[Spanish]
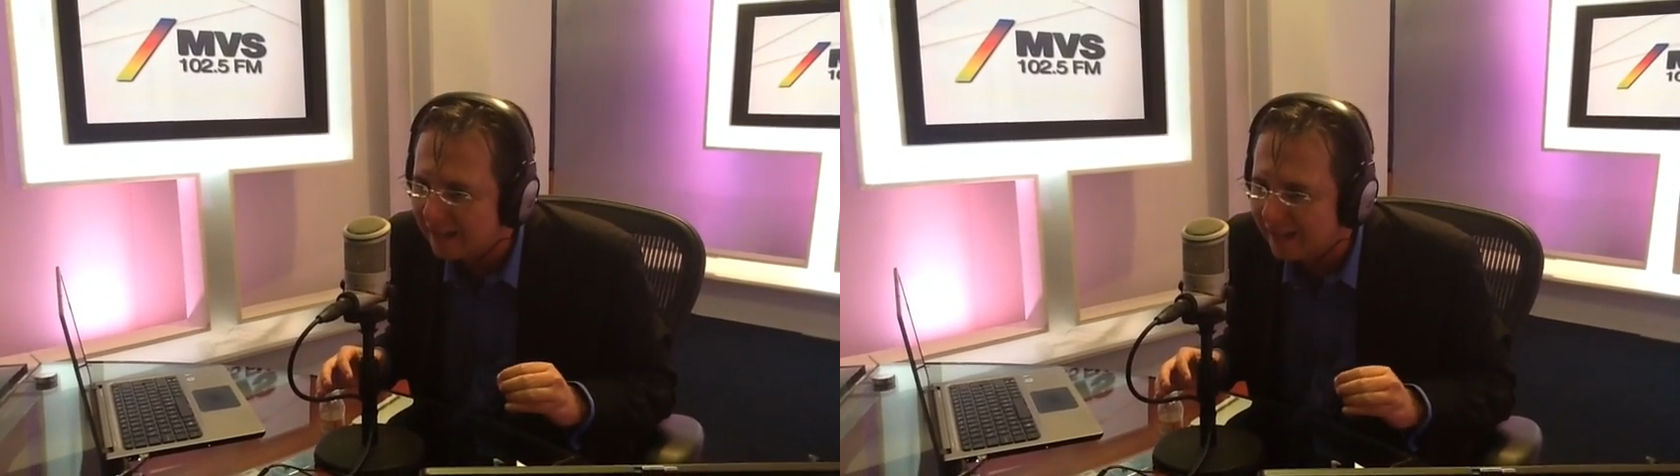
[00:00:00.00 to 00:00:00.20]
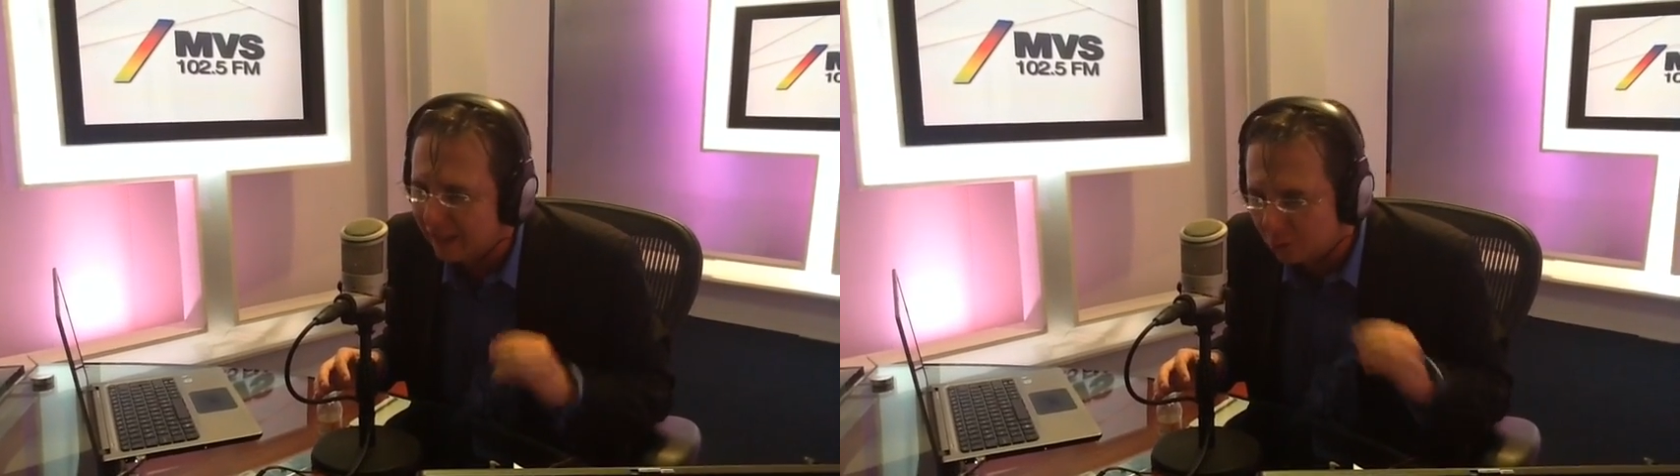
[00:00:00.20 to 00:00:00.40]

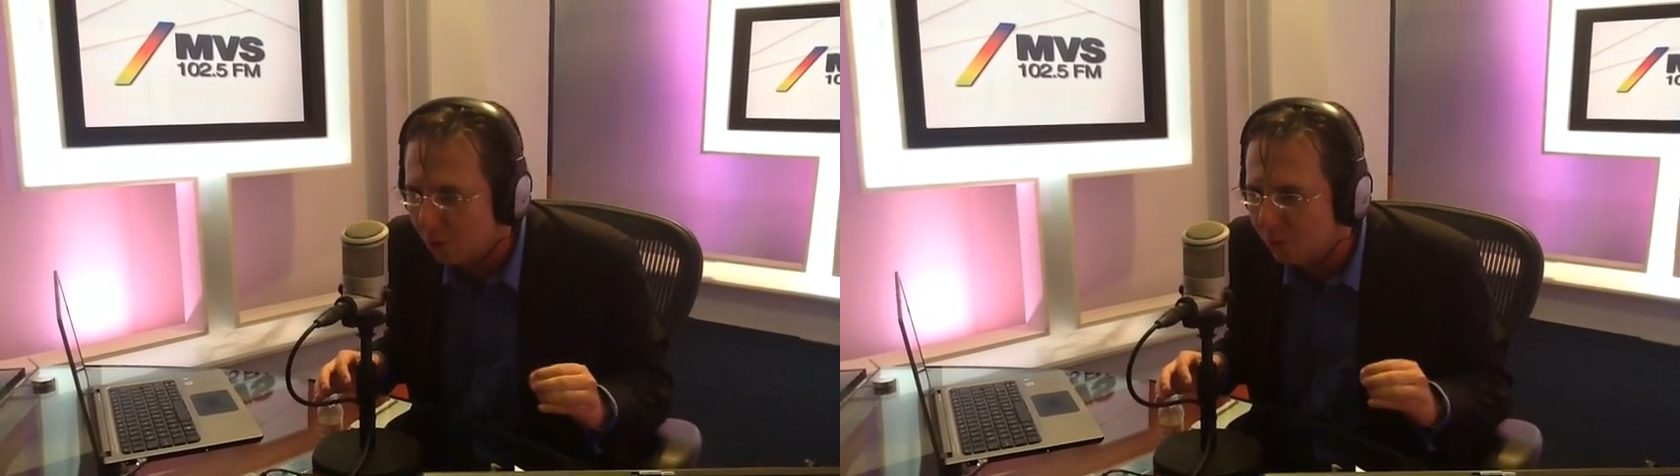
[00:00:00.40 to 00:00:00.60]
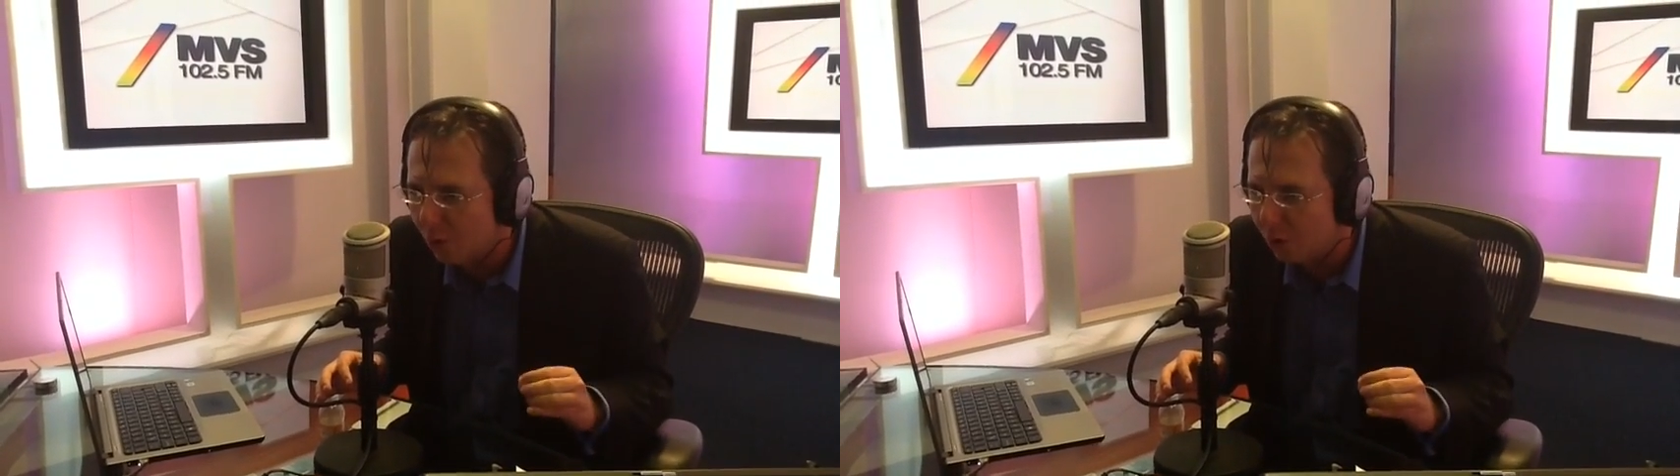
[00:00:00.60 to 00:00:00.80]
que
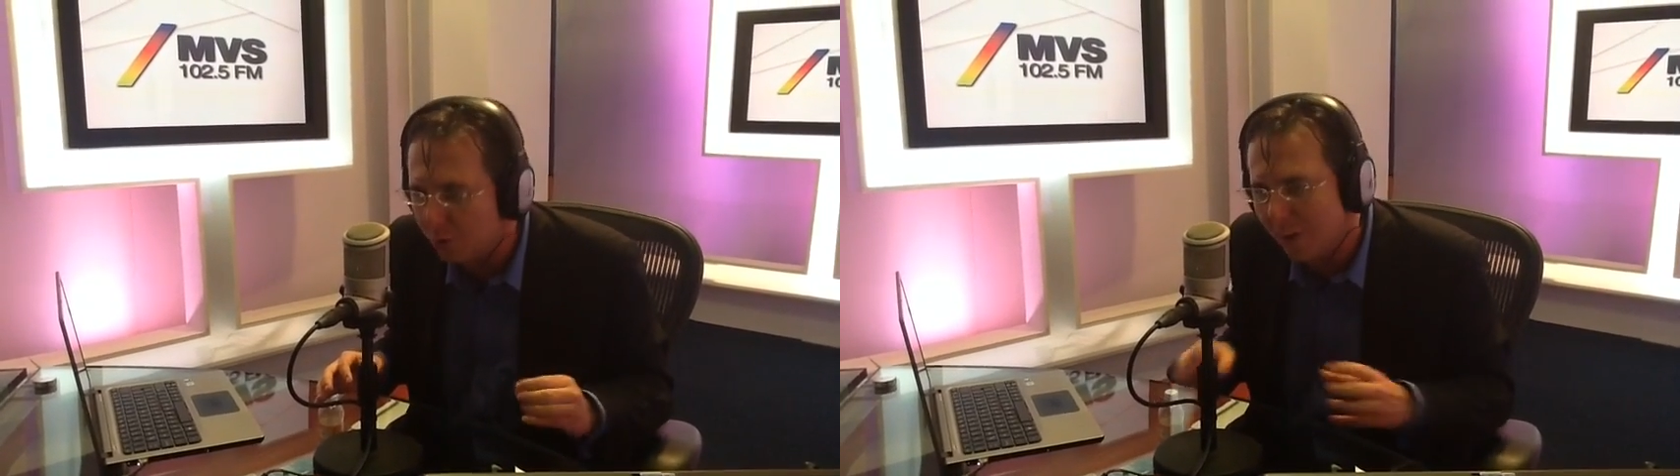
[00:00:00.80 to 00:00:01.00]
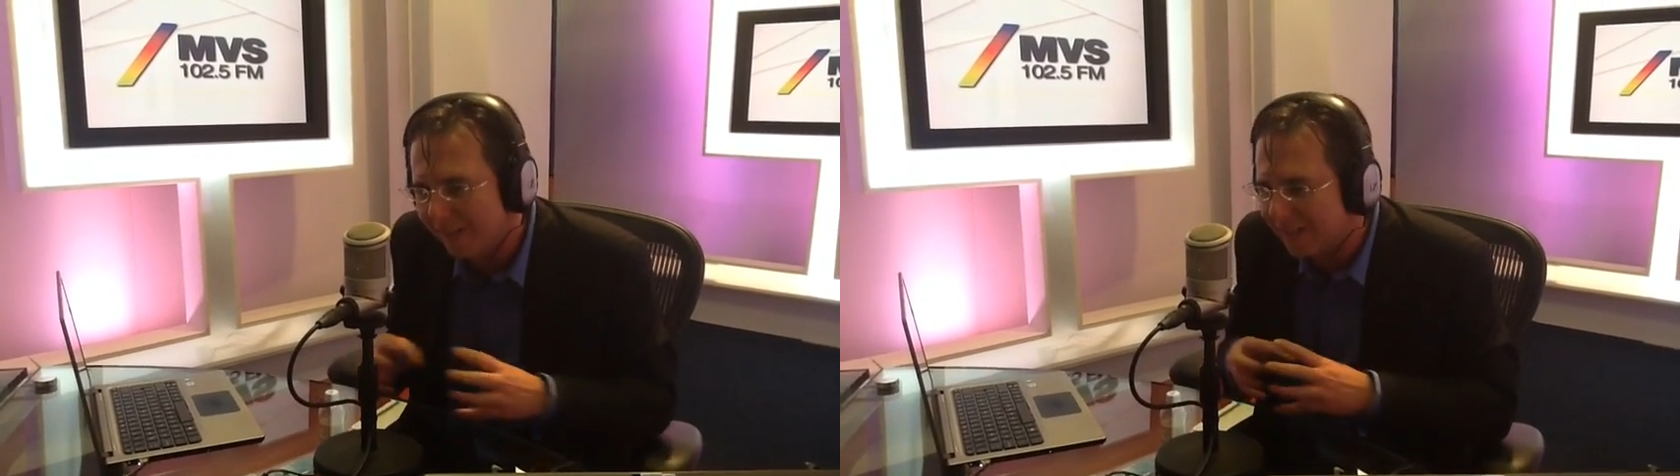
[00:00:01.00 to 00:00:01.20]
tuvo
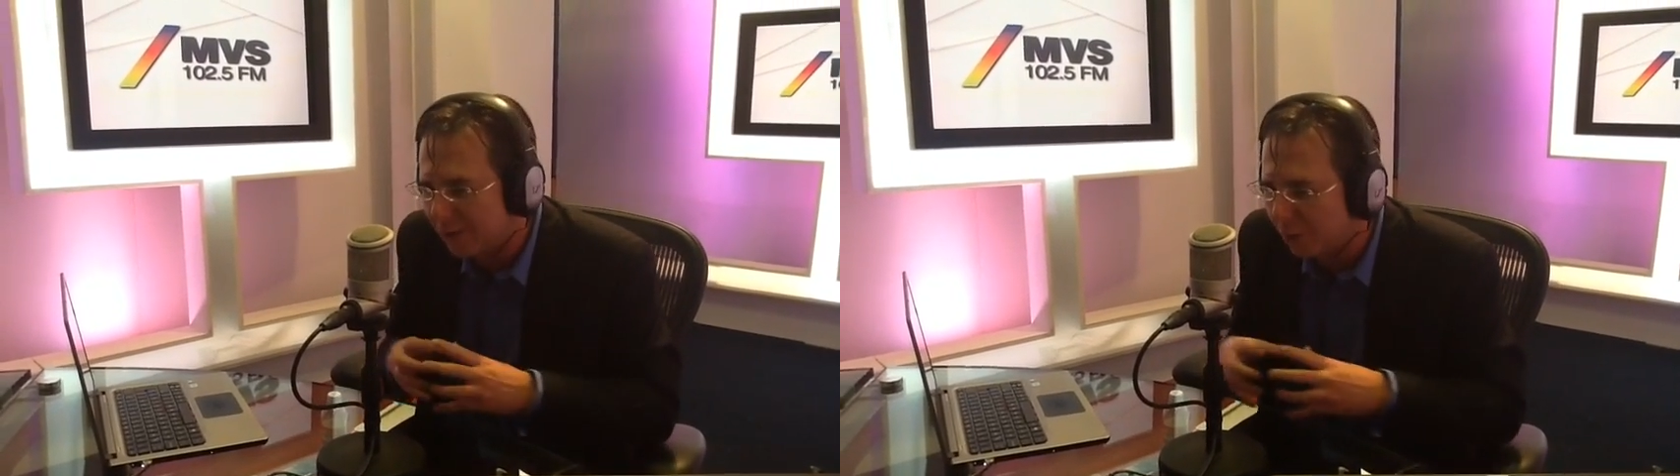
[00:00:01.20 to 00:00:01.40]
durante